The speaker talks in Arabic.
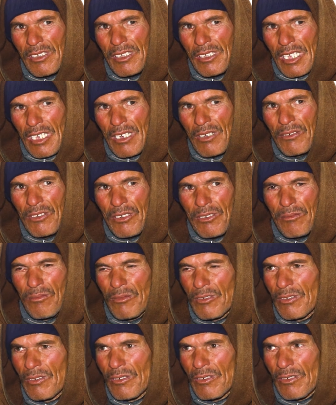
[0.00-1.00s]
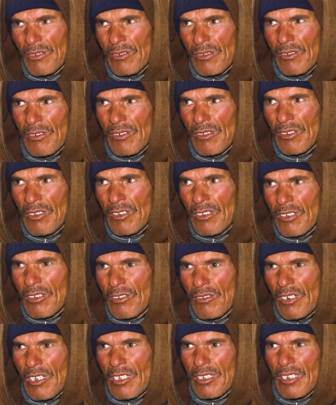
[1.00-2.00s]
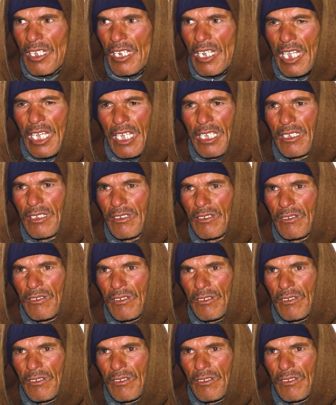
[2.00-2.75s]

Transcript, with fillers: يعاونهم ولا جعل الخير